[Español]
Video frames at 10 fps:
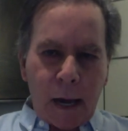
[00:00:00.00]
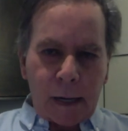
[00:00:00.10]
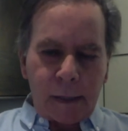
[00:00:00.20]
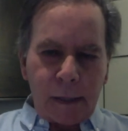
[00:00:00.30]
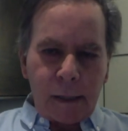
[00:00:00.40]

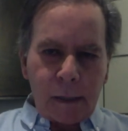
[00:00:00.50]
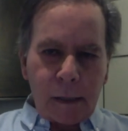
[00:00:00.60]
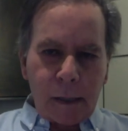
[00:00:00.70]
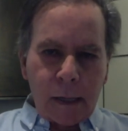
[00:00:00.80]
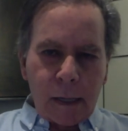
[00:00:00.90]
aquí
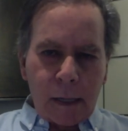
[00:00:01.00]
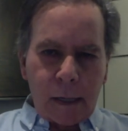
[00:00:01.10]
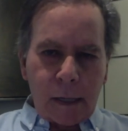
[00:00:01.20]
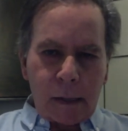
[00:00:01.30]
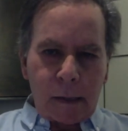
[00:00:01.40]
eh,
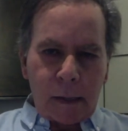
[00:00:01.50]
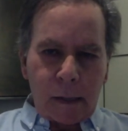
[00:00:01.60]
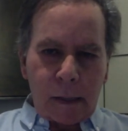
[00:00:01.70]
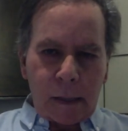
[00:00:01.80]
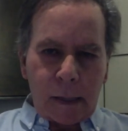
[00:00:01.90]

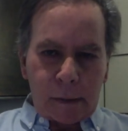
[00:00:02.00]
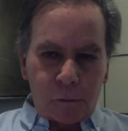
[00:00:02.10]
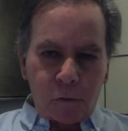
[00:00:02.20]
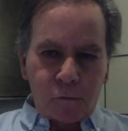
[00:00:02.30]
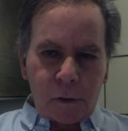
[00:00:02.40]
eh,
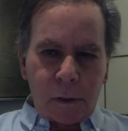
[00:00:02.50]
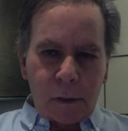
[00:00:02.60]
estos,